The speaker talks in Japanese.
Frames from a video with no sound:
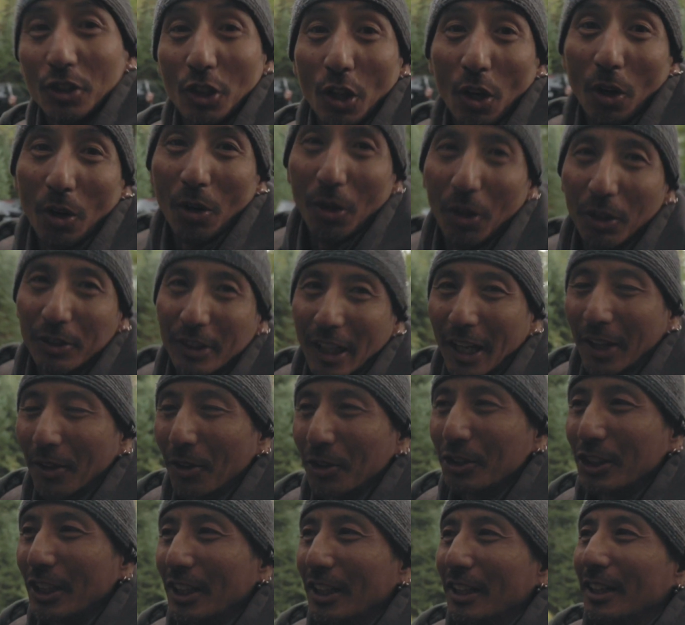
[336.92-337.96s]
超
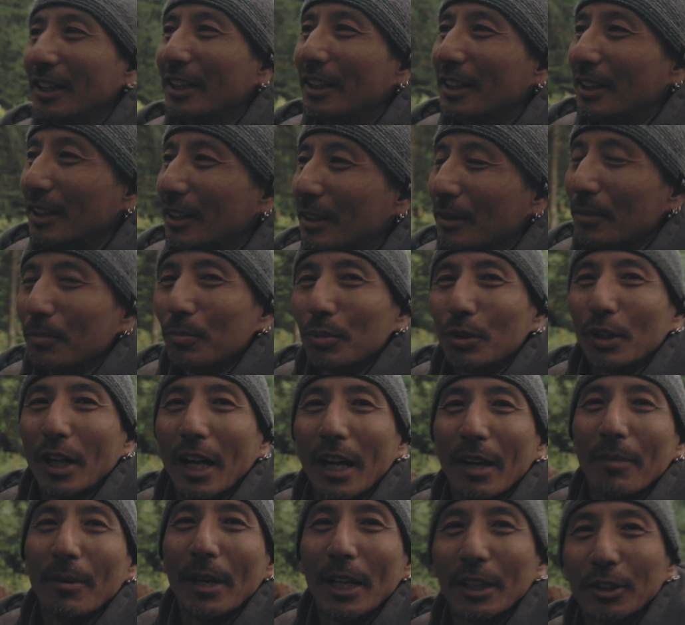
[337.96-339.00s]
楽しい
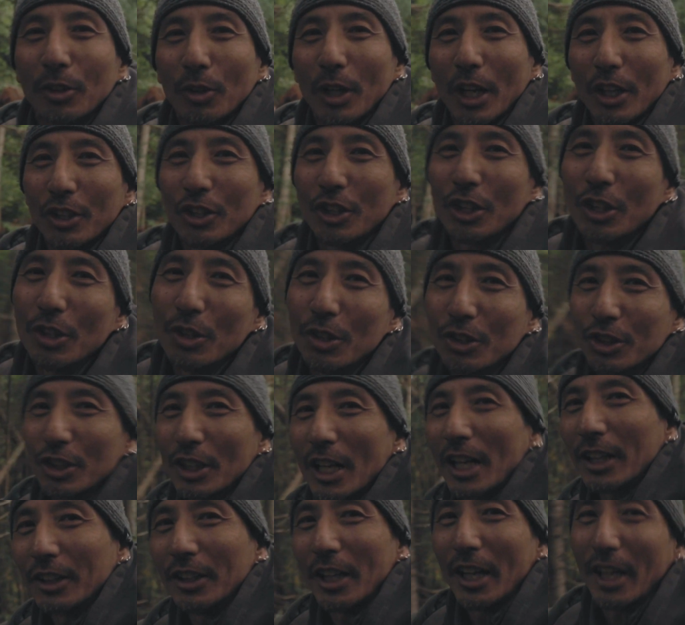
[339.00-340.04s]
プライベートな私有地
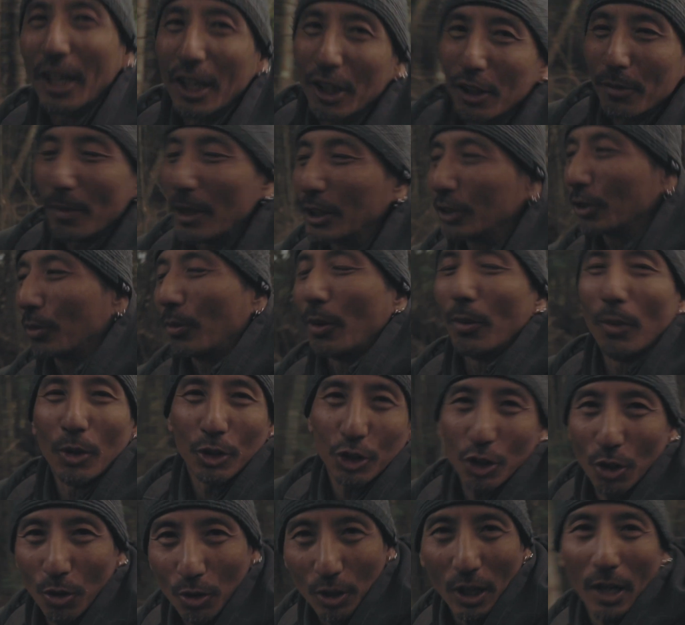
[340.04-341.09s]
なんでヘルメットもも
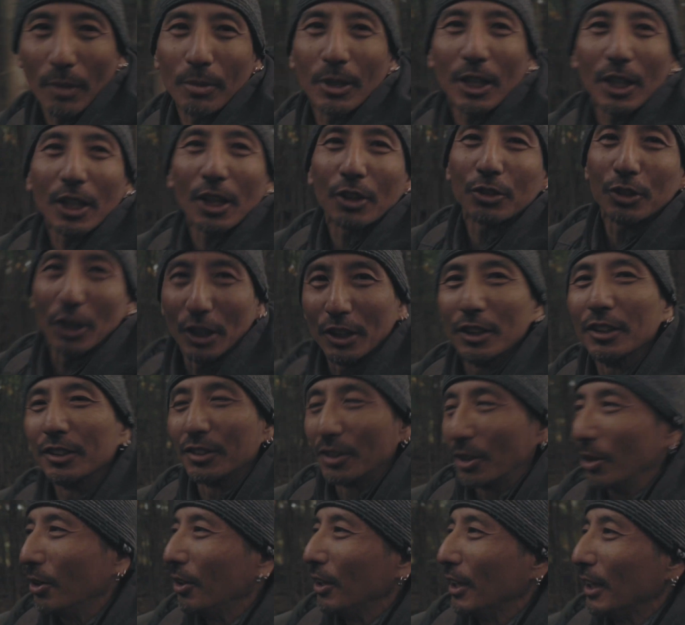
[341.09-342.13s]
ちろんかぶらなくていいんで
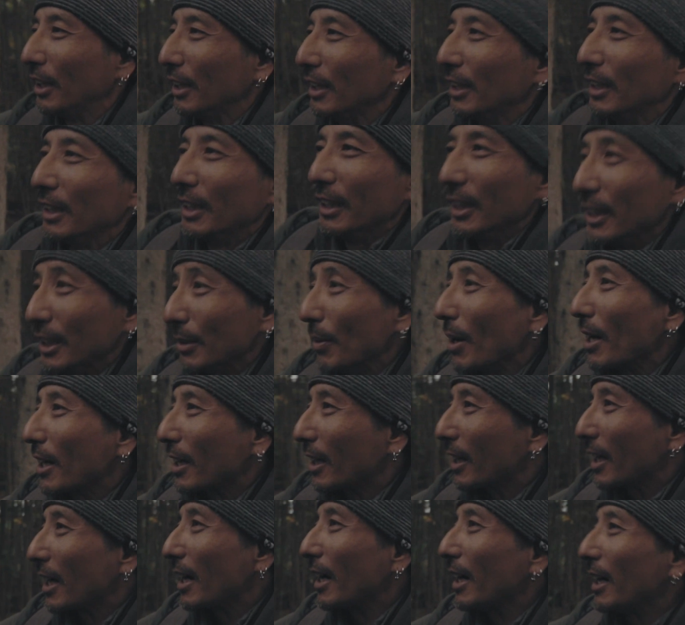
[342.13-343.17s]
すよ今
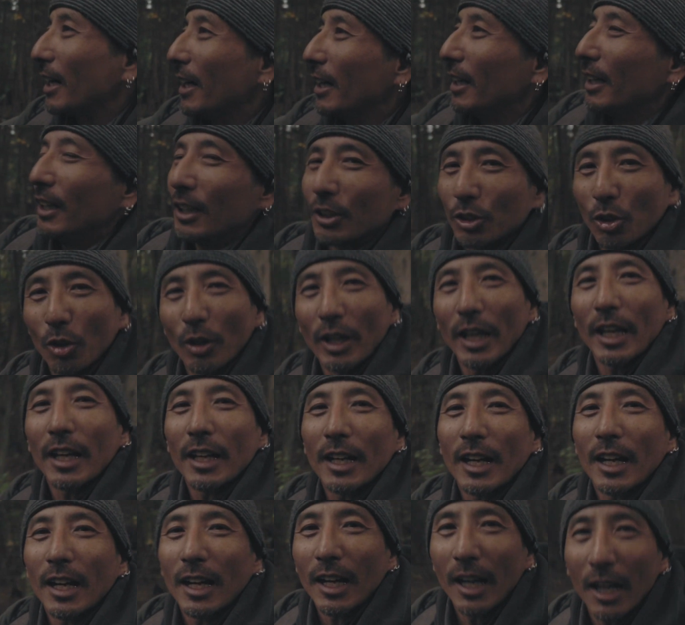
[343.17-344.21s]
から
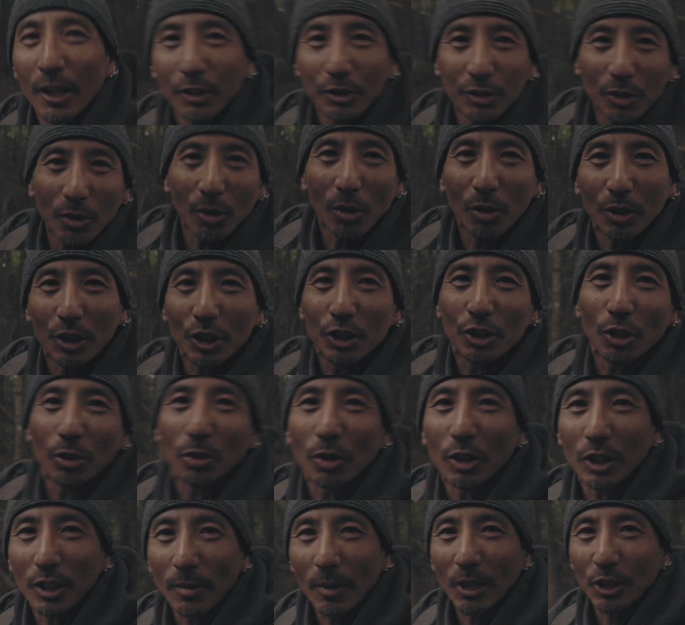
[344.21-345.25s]
トレーラーハウスの方にちょっ
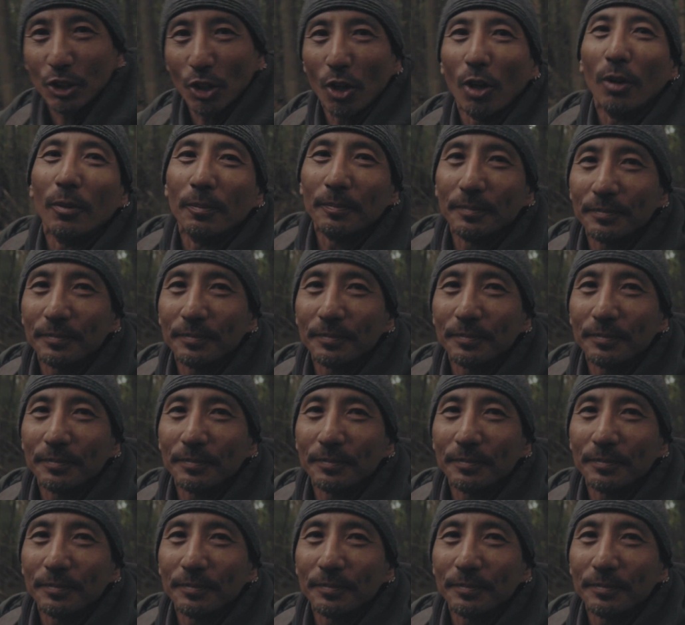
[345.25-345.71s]
と行きましょう